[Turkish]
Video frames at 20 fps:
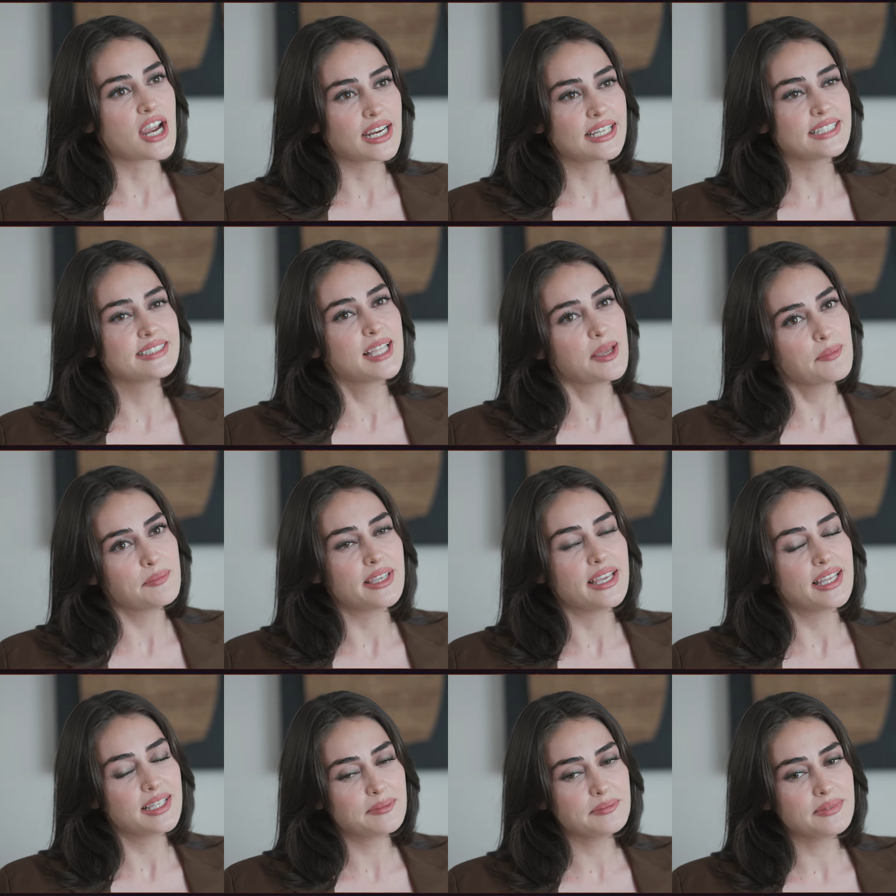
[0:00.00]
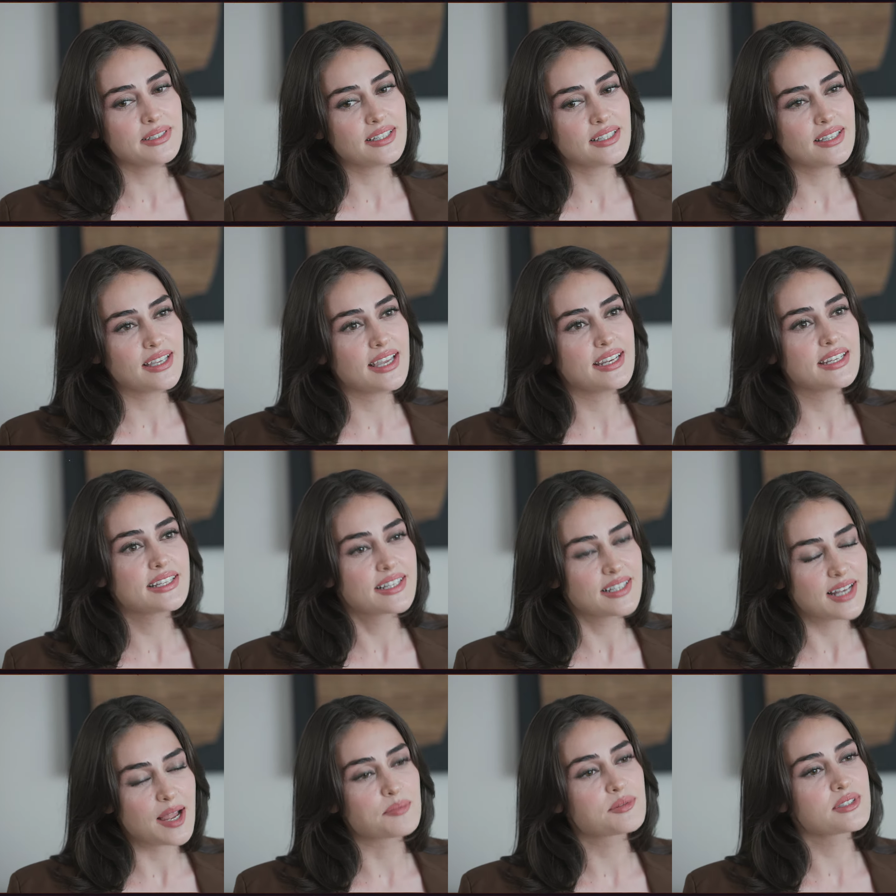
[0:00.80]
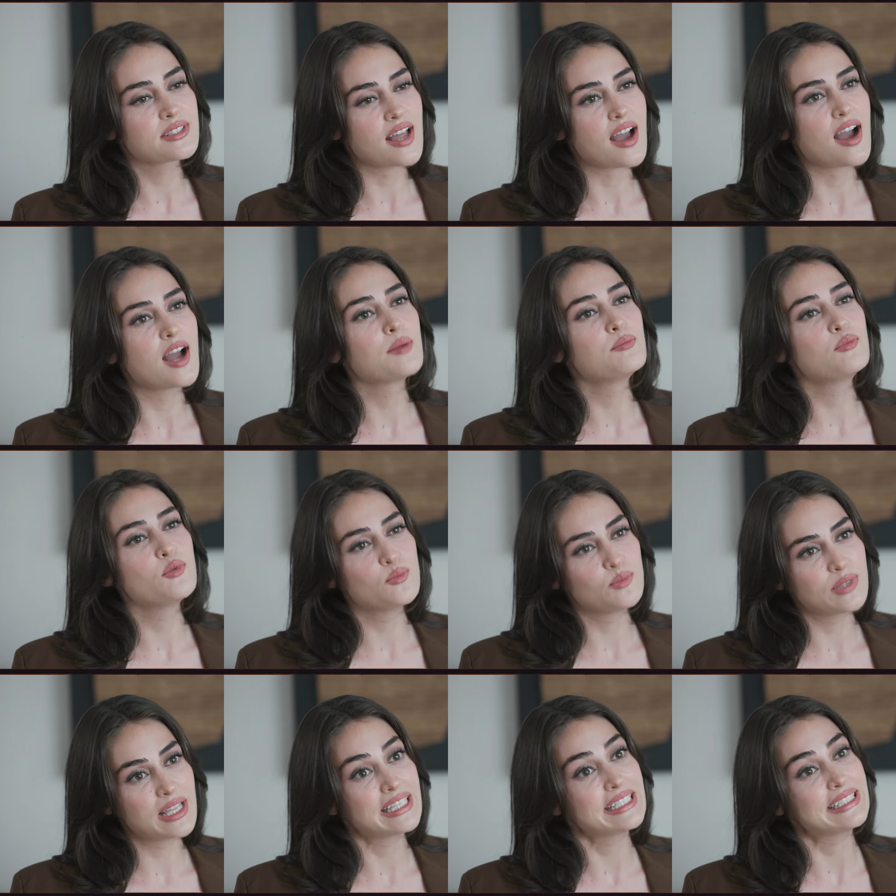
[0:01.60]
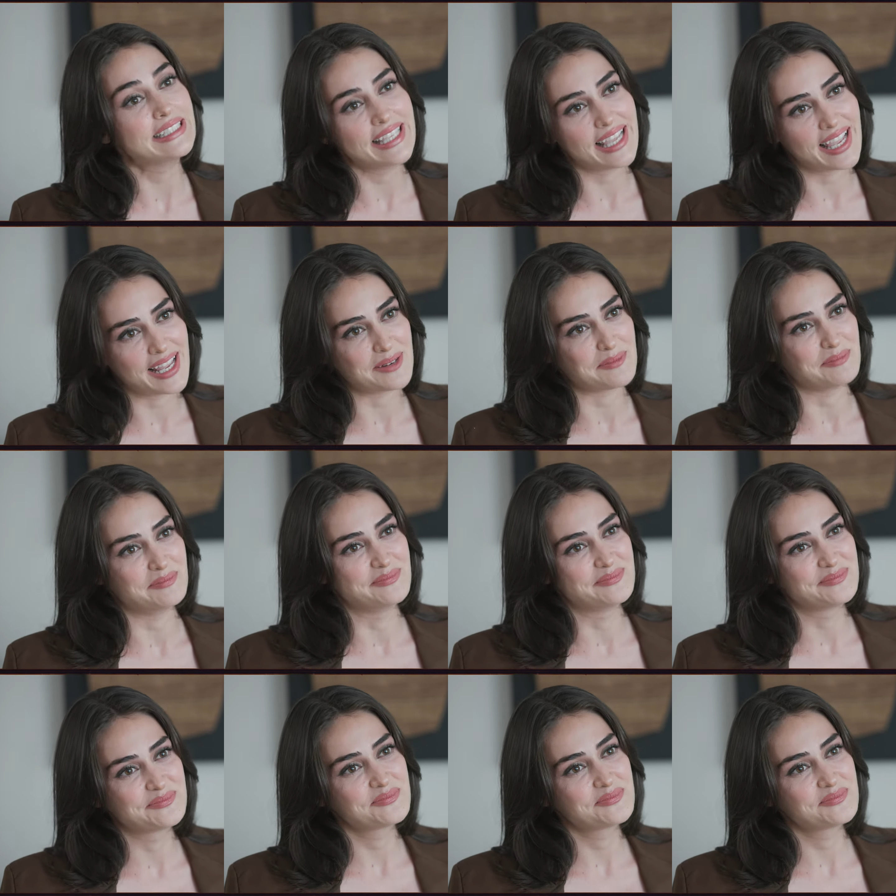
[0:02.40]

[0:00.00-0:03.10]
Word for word: şarkı demeyelim, e, Eric Clapton albümleri diyelim.